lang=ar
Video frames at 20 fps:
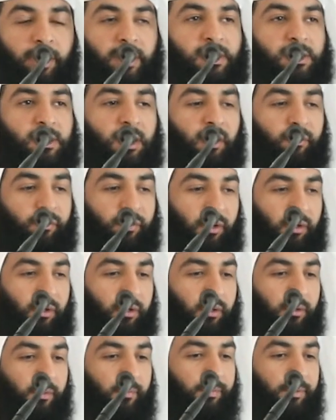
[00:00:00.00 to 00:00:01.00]

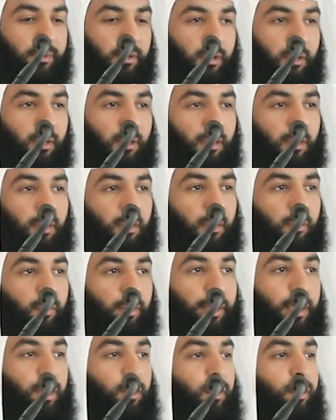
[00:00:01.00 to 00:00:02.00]
ونستغفره
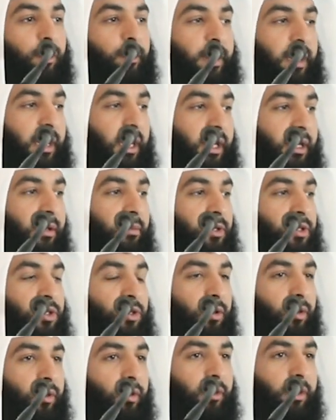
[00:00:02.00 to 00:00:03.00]
ونعوذ بالله من
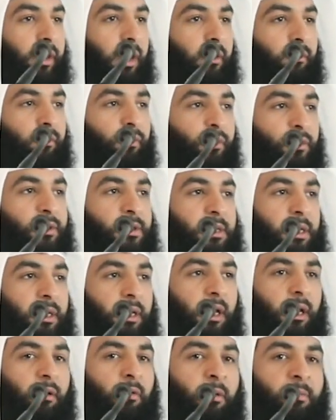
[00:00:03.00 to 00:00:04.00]
شرور
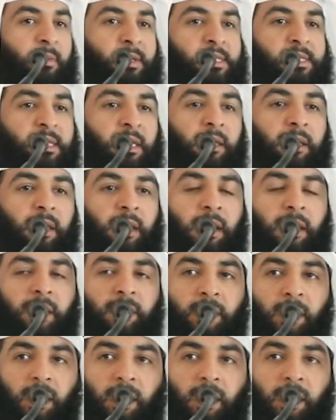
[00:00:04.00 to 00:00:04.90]
أنفسنا ومن سيئات